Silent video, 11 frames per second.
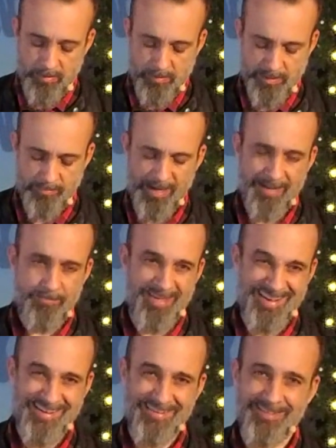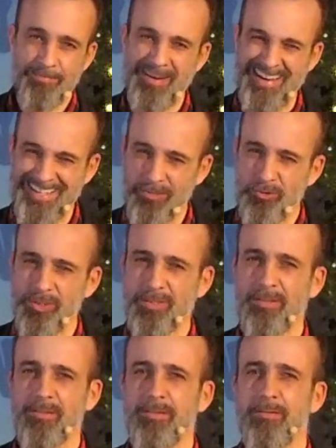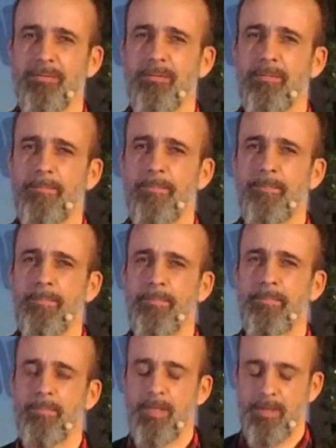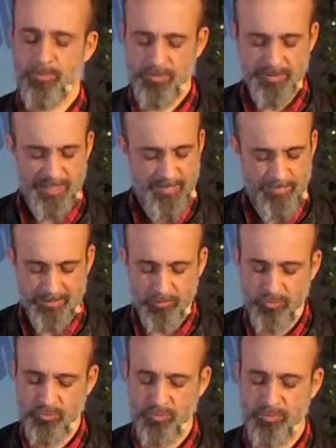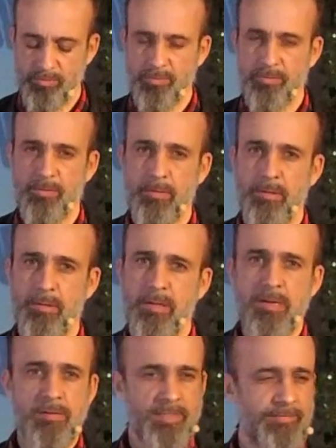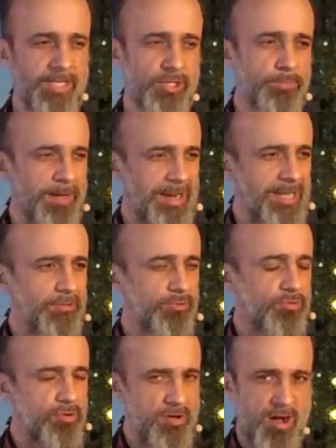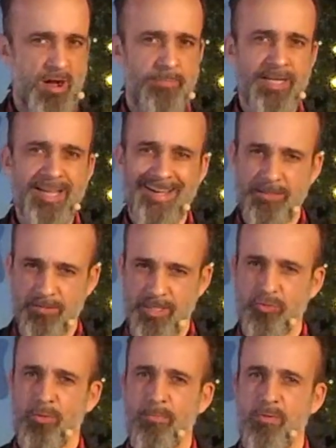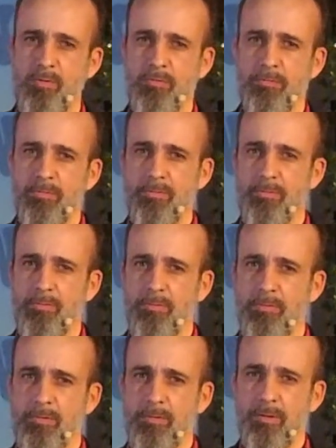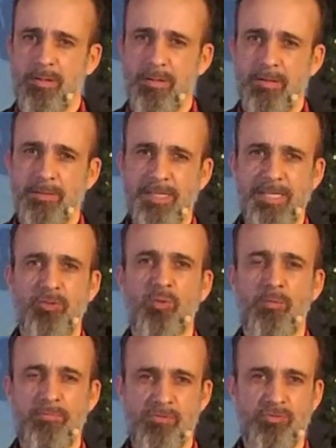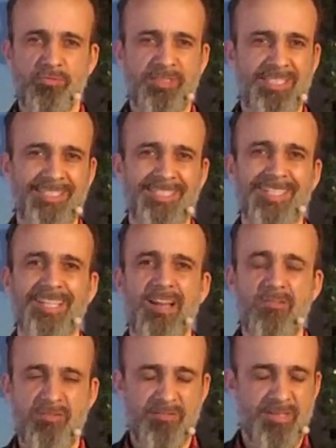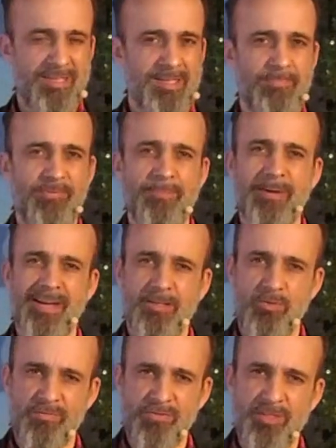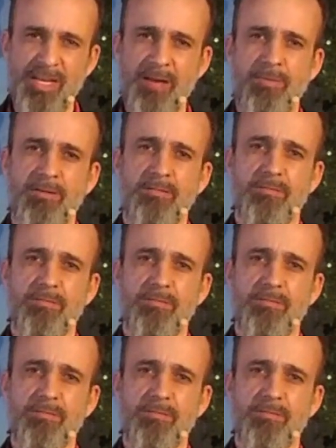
Ça paraît bien, ça paraît innocent. Pourtant, ça l'est pas du tout. Vous savez, je parlais de l'homme, il errait dans les tombeaux. Les tombeaux, je vous disais, c'était des lieux qui, pouvaient paraître confortables.